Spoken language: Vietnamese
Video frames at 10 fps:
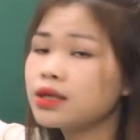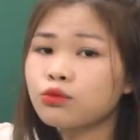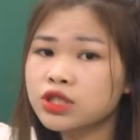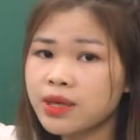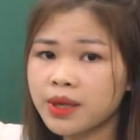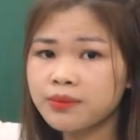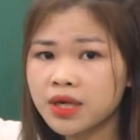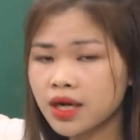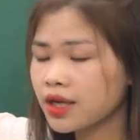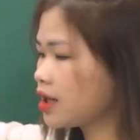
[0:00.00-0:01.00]
hơn một trăm năm
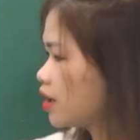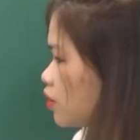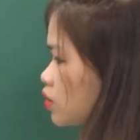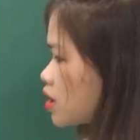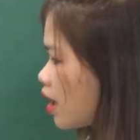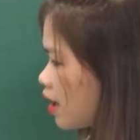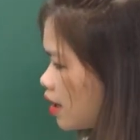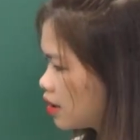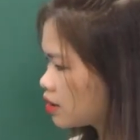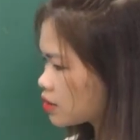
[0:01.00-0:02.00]
mươi. Đúng chưa?
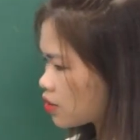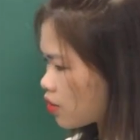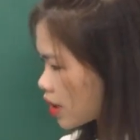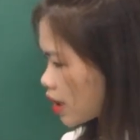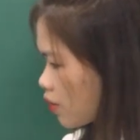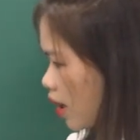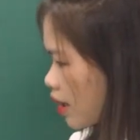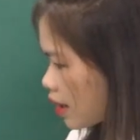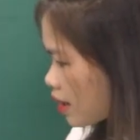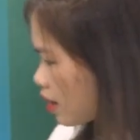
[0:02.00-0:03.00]
Rồi kết quả
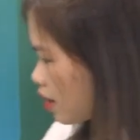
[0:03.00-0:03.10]
này.